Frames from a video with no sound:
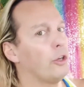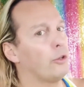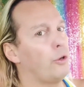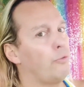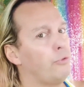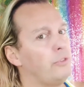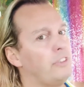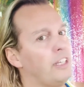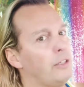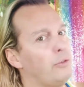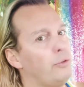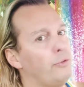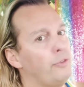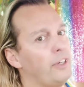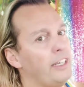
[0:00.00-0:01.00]
que vous
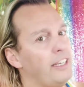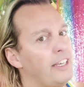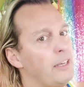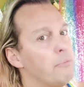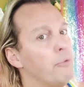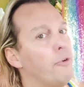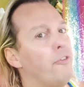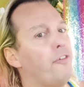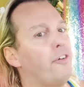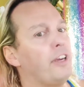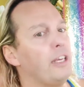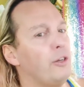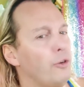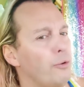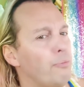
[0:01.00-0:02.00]
découvriez mon
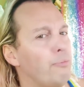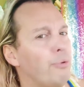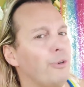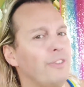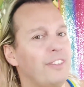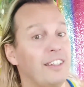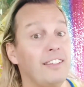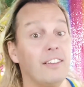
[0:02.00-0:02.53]
frigo beauté